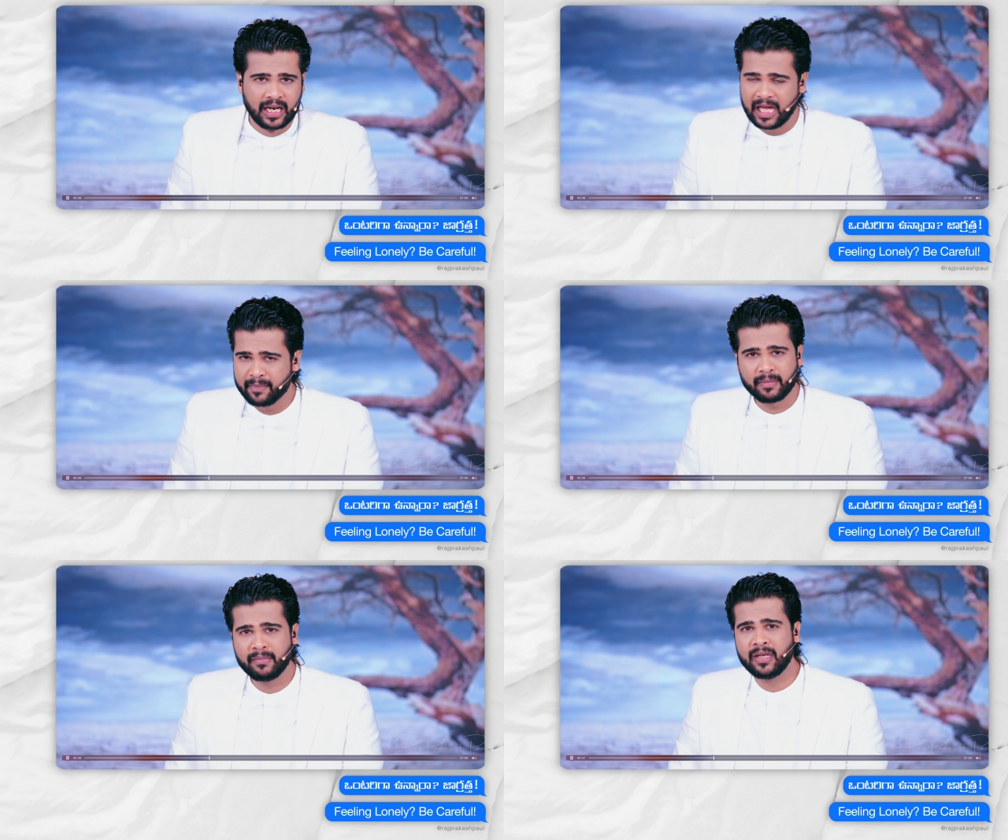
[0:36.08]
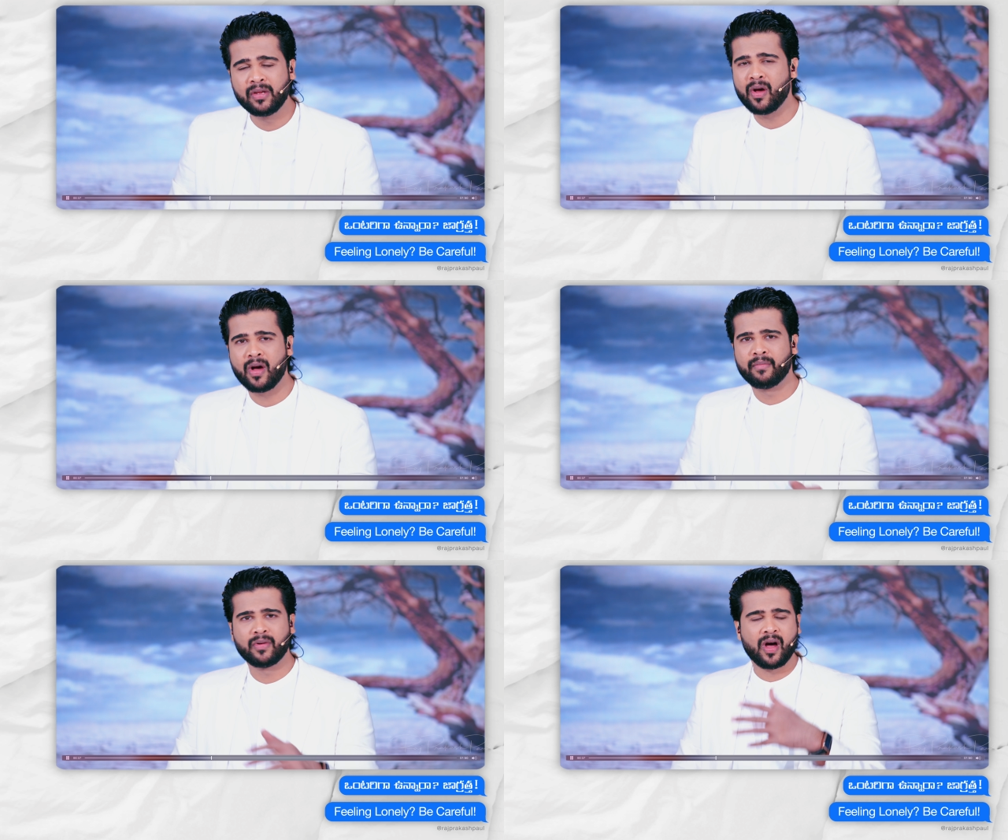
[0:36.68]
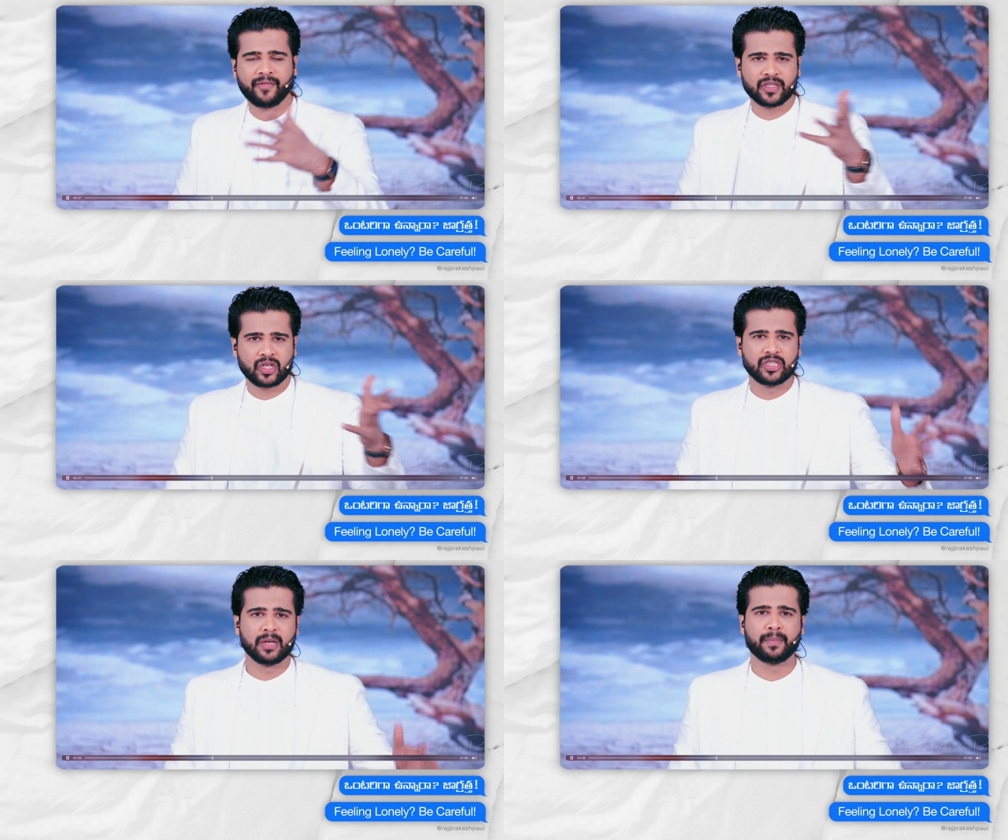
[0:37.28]
లేకపోతే మీ
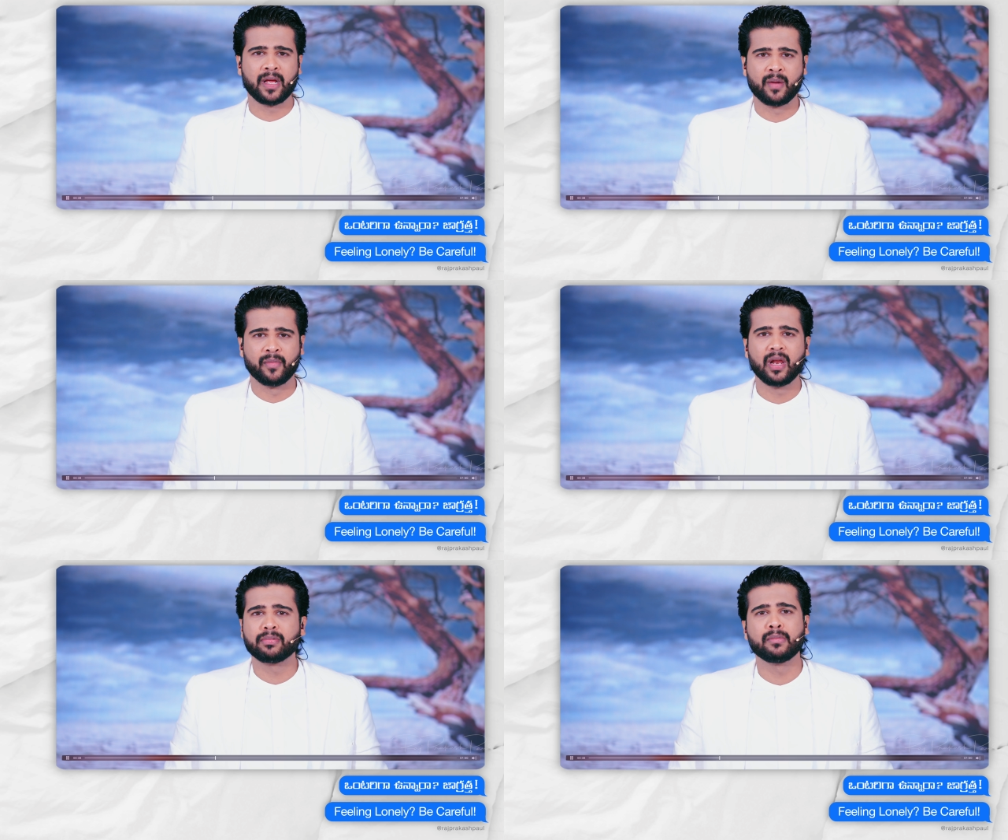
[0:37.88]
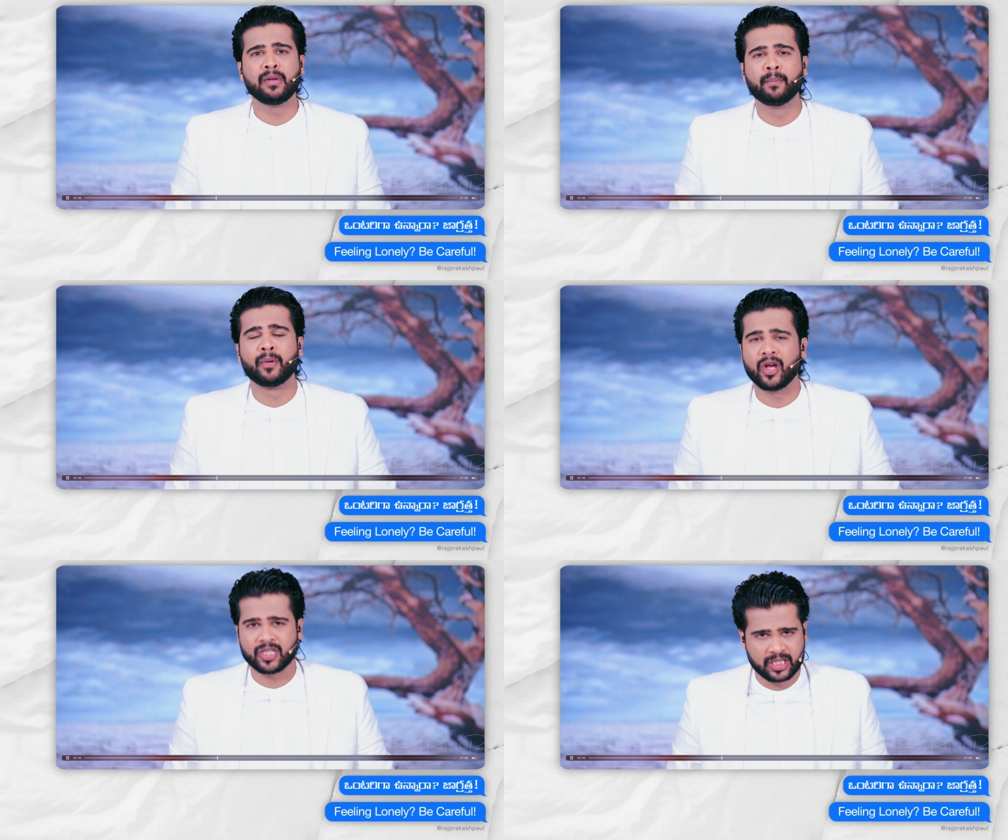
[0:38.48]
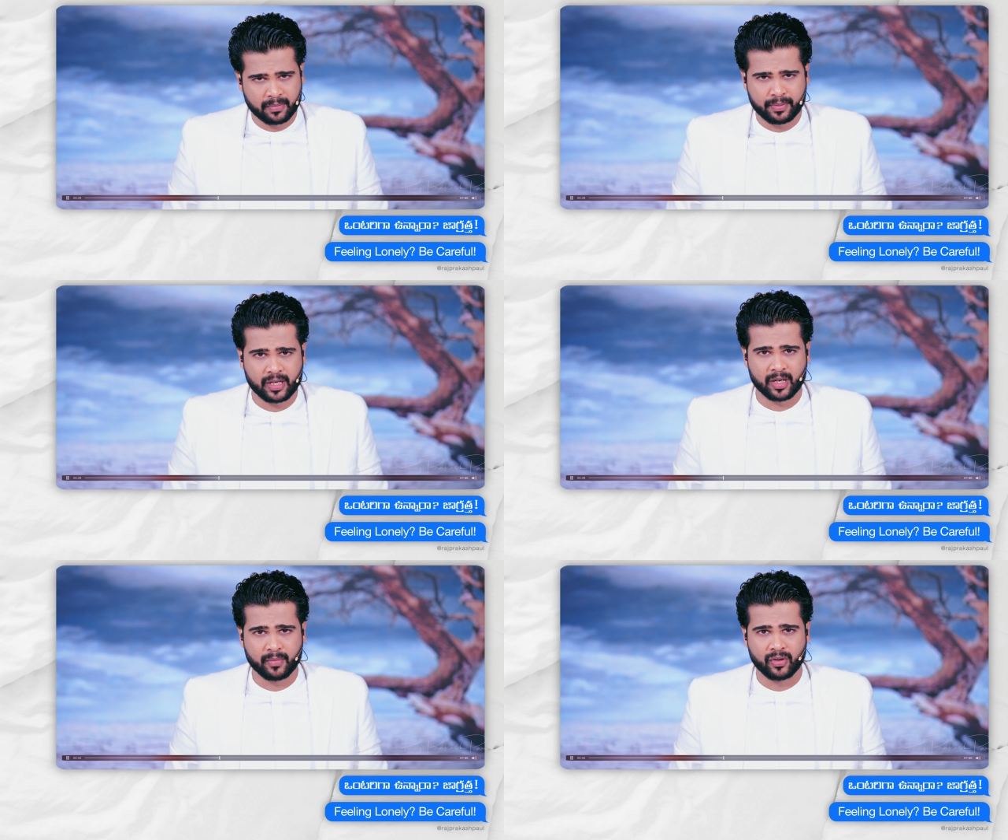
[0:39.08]
ఆఫీస్లో చెప్పారేమో లేకపోతే మీ బాస్
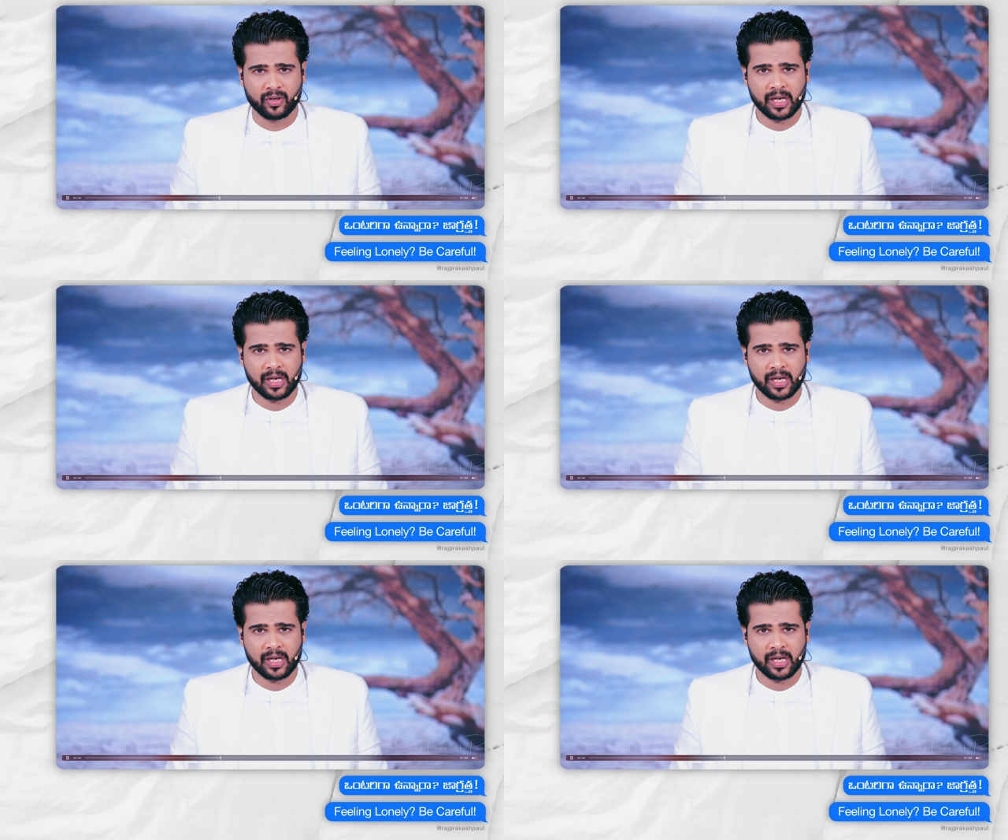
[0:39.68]
చెప్పాడేమో